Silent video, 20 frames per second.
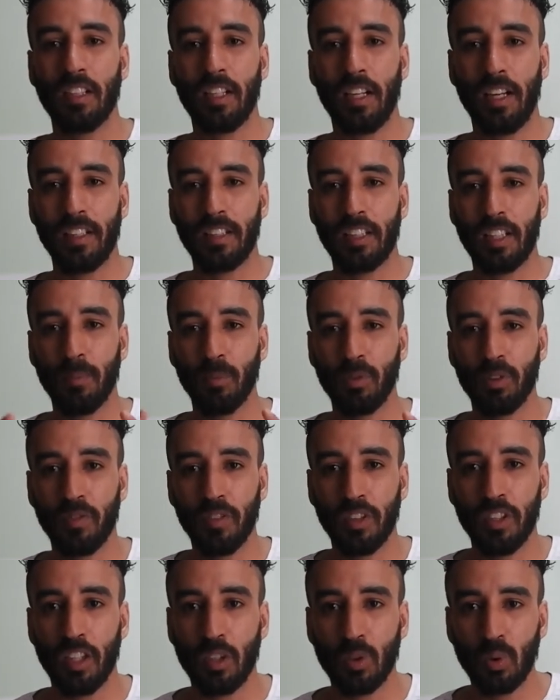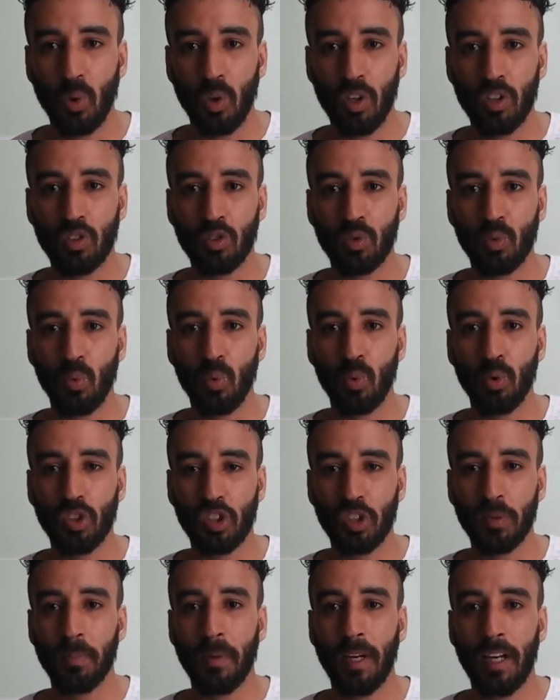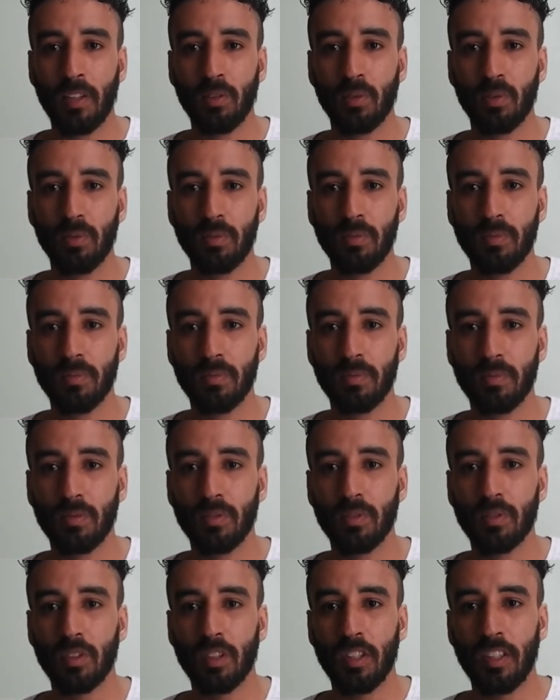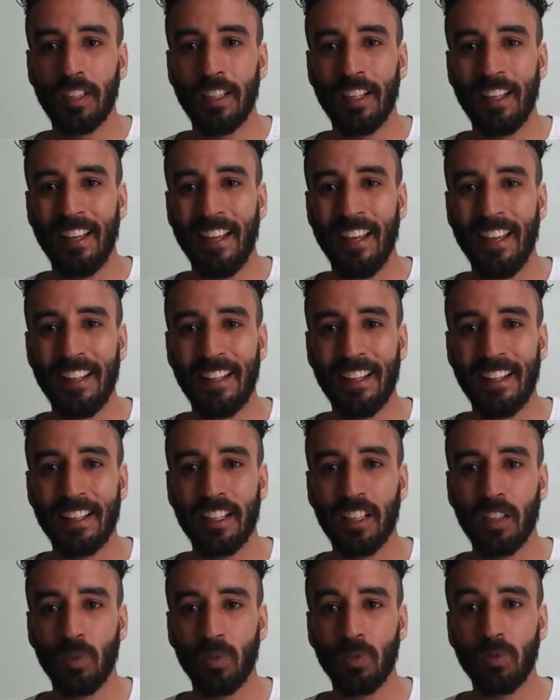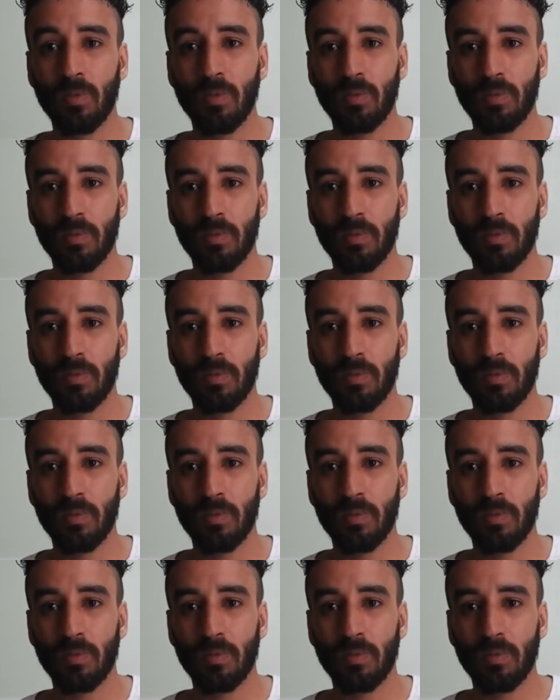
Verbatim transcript: aí temos Vingadores Ultimato, Rei Leão,